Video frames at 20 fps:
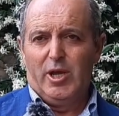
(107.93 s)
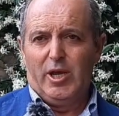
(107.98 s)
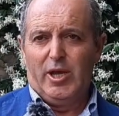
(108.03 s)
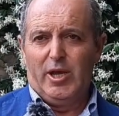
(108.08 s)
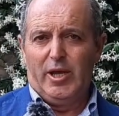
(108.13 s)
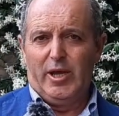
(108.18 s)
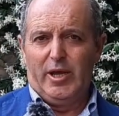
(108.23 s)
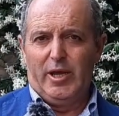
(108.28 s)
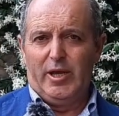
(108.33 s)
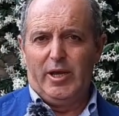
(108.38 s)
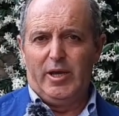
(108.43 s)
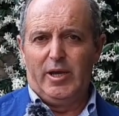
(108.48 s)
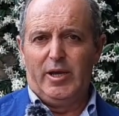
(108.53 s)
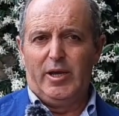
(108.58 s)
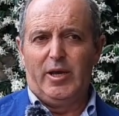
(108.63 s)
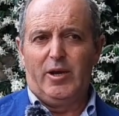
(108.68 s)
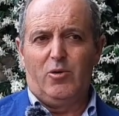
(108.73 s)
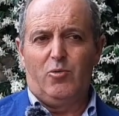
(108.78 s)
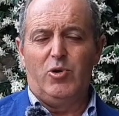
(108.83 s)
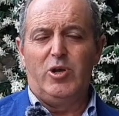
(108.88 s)

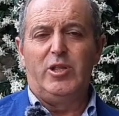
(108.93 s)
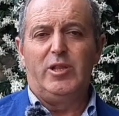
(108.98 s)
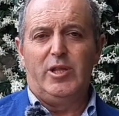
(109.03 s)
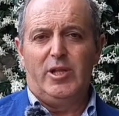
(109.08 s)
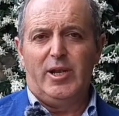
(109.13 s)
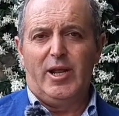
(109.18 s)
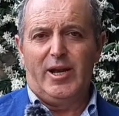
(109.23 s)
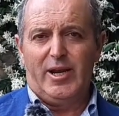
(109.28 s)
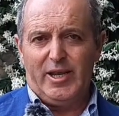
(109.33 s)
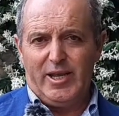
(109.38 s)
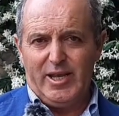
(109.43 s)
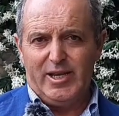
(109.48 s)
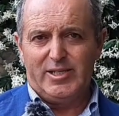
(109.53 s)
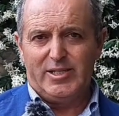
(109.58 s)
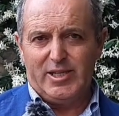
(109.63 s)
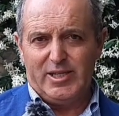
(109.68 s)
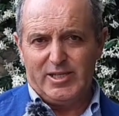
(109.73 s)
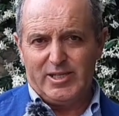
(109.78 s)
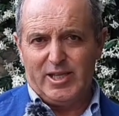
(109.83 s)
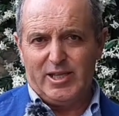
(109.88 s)
Eh, quindi la
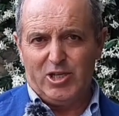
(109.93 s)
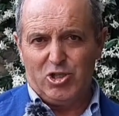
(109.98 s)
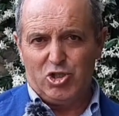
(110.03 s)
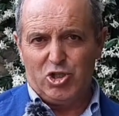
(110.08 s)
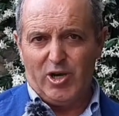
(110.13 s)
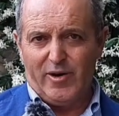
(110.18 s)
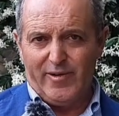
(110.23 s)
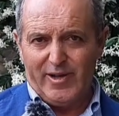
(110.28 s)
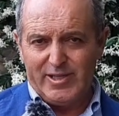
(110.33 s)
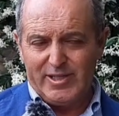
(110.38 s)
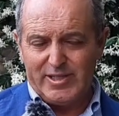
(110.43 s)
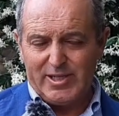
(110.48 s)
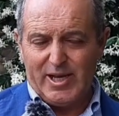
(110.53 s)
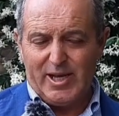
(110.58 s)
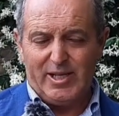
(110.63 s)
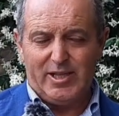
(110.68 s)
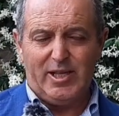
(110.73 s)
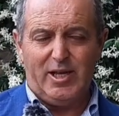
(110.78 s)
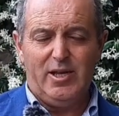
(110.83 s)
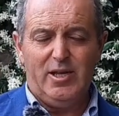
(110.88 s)
richiesta è stata già
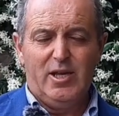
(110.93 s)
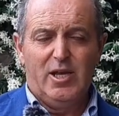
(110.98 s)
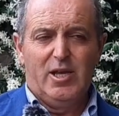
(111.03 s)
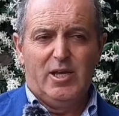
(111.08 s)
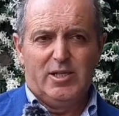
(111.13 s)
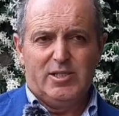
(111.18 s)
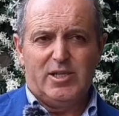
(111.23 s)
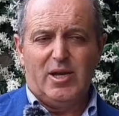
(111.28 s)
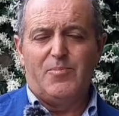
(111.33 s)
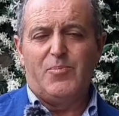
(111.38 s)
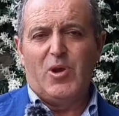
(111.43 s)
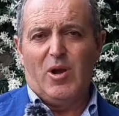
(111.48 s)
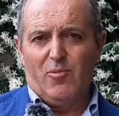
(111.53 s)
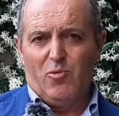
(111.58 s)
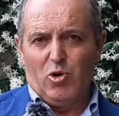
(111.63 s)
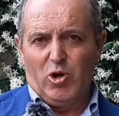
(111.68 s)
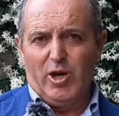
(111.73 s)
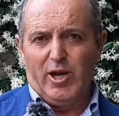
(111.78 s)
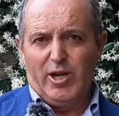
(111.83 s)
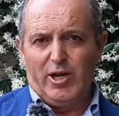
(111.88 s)
avanzata,
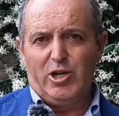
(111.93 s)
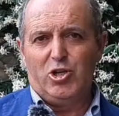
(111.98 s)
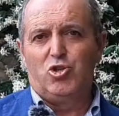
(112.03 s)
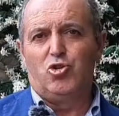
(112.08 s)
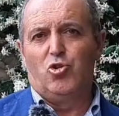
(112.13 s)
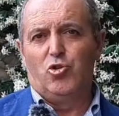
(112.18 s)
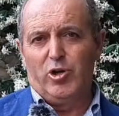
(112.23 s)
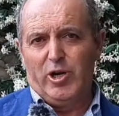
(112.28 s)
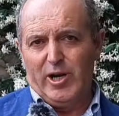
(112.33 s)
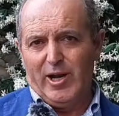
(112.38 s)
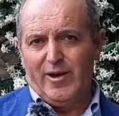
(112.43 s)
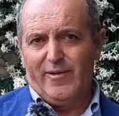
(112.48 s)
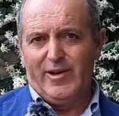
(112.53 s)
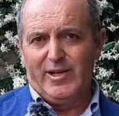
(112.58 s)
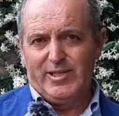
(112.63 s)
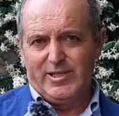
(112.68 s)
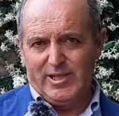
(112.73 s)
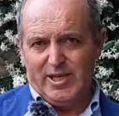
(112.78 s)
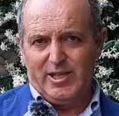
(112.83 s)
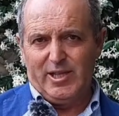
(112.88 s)
sappiamo che la Regione l'ha
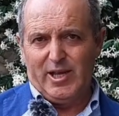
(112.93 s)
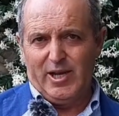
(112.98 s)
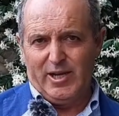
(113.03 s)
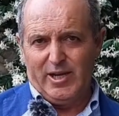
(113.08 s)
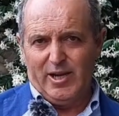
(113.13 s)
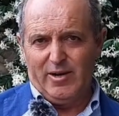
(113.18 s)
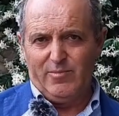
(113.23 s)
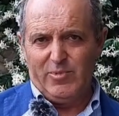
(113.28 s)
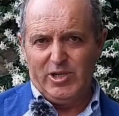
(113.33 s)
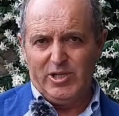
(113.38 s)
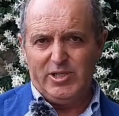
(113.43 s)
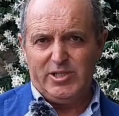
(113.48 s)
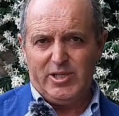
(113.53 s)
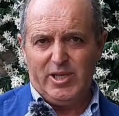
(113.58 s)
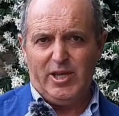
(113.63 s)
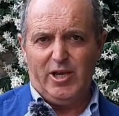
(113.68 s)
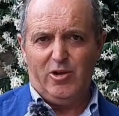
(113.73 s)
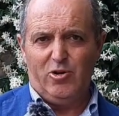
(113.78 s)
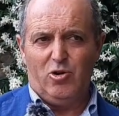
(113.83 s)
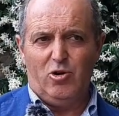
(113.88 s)
avanzata anche al
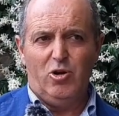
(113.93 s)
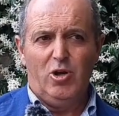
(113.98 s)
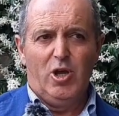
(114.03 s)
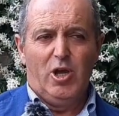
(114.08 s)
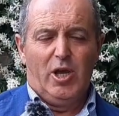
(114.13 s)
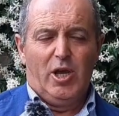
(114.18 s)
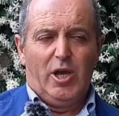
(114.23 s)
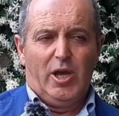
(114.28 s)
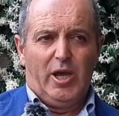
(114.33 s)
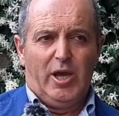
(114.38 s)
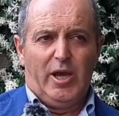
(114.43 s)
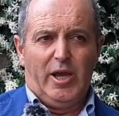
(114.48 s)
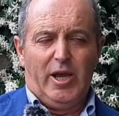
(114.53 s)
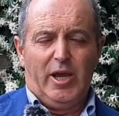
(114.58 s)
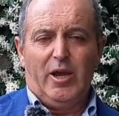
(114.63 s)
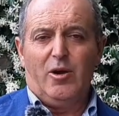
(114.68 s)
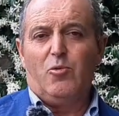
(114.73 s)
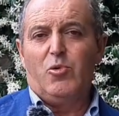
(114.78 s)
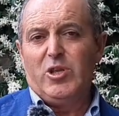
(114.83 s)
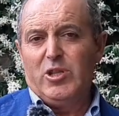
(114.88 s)
Ministero
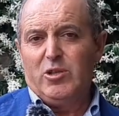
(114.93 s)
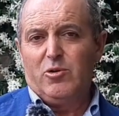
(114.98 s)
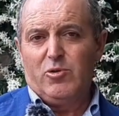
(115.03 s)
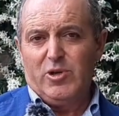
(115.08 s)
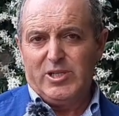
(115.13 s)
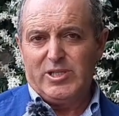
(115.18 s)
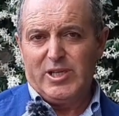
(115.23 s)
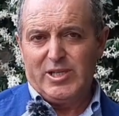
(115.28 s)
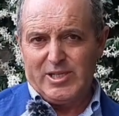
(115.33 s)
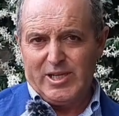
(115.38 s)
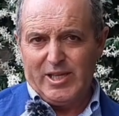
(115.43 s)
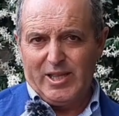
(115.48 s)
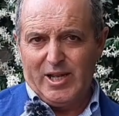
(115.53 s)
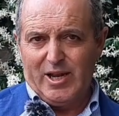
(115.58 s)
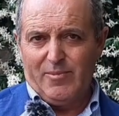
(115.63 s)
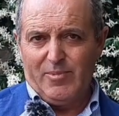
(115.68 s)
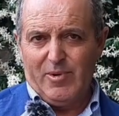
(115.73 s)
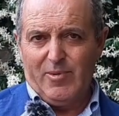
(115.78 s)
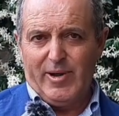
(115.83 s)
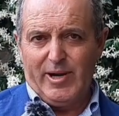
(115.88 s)
eh, quindi questa è stata
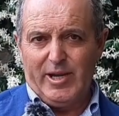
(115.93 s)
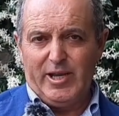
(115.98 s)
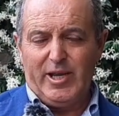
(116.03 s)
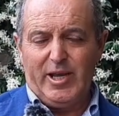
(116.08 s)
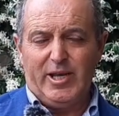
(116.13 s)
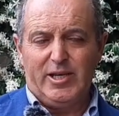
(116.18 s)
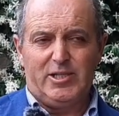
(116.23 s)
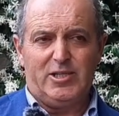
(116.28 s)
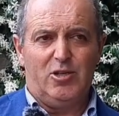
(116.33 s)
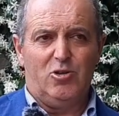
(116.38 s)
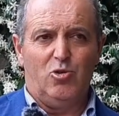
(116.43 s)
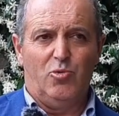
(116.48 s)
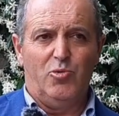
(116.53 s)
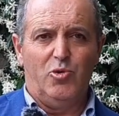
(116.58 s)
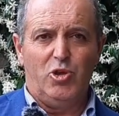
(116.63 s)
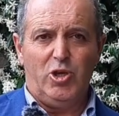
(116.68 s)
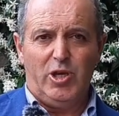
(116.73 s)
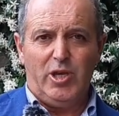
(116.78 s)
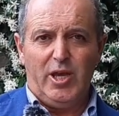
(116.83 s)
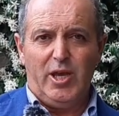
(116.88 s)
la prima richiesta.
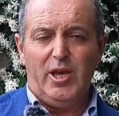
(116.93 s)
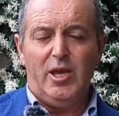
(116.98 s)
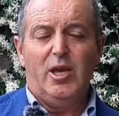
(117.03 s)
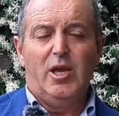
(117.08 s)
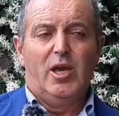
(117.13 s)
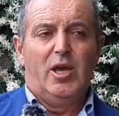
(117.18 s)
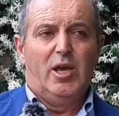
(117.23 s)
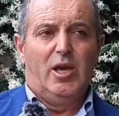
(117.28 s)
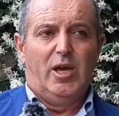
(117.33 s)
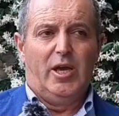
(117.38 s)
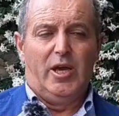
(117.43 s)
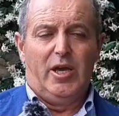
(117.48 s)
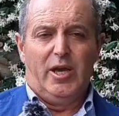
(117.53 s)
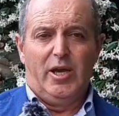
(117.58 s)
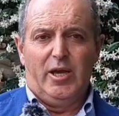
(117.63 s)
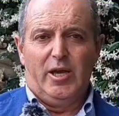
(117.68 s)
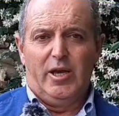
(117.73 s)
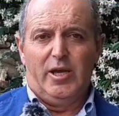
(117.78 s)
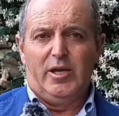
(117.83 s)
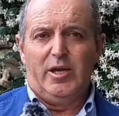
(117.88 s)
Dopodiché
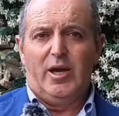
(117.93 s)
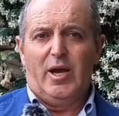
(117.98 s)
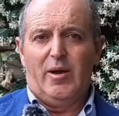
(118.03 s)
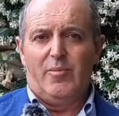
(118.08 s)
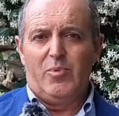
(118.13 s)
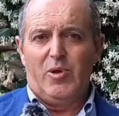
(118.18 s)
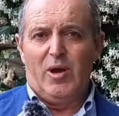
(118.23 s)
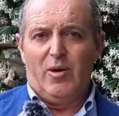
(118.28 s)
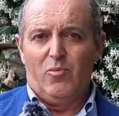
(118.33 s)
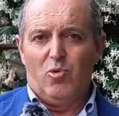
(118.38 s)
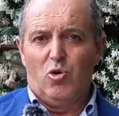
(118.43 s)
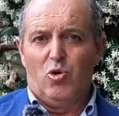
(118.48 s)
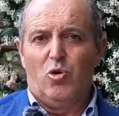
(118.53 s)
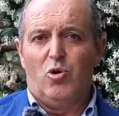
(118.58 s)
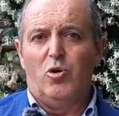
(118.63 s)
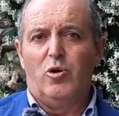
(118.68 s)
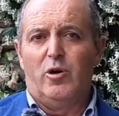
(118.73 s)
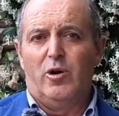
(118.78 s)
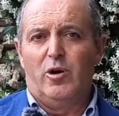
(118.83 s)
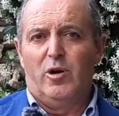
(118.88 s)
eh,
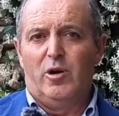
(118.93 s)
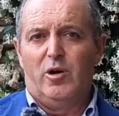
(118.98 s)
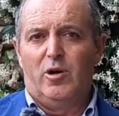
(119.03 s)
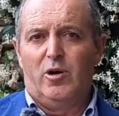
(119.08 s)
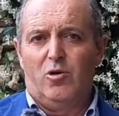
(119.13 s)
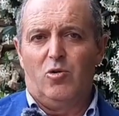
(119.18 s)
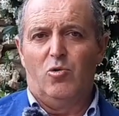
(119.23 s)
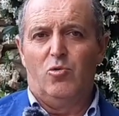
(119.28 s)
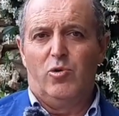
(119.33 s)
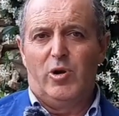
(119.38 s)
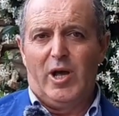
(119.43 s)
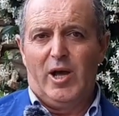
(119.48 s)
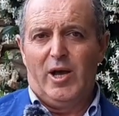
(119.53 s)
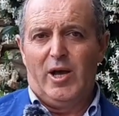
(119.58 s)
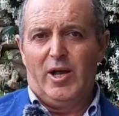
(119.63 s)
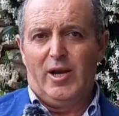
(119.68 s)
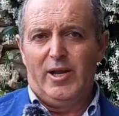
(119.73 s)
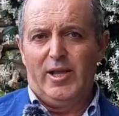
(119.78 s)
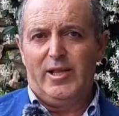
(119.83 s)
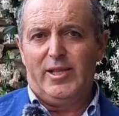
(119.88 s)
abbiamo eh, con
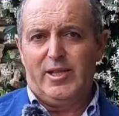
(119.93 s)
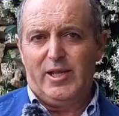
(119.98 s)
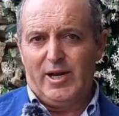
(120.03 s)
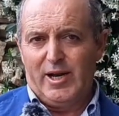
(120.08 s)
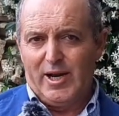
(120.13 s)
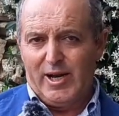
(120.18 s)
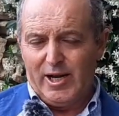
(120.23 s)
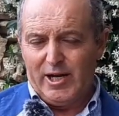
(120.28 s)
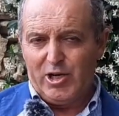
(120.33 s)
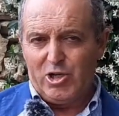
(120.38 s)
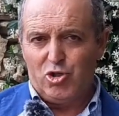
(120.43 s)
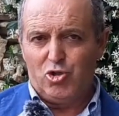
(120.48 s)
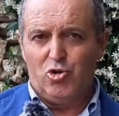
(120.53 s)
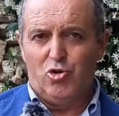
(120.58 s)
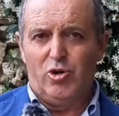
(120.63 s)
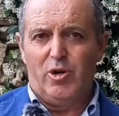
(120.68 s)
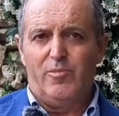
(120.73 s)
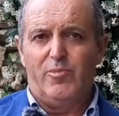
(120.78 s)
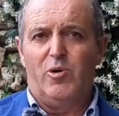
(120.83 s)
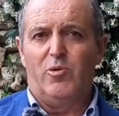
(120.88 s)
una lettera alla
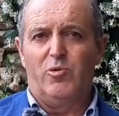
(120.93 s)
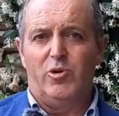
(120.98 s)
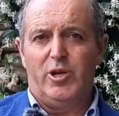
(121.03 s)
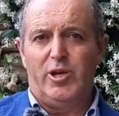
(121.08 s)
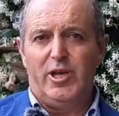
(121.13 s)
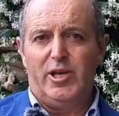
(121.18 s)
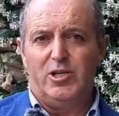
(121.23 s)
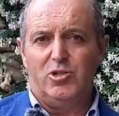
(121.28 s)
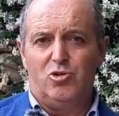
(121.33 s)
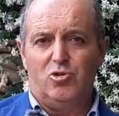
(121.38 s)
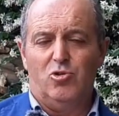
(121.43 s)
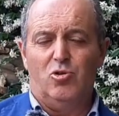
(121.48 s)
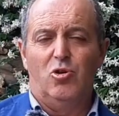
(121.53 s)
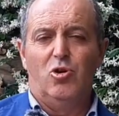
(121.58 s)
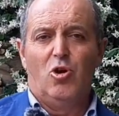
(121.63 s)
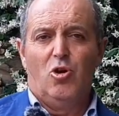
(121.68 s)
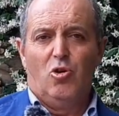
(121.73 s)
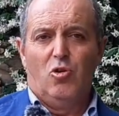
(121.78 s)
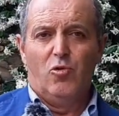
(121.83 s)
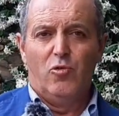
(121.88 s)
Regione abbiamo richiesto
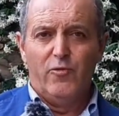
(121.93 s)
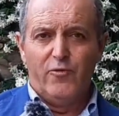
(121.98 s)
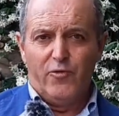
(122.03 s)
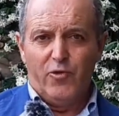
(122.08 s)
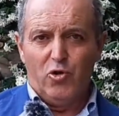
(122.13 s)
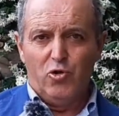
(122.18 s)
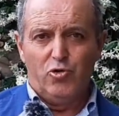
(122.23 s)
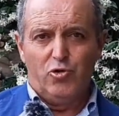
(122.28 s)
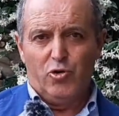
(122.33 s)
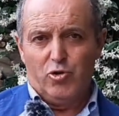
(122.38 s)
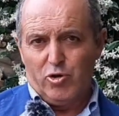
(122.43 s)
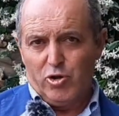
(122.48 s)
un fondo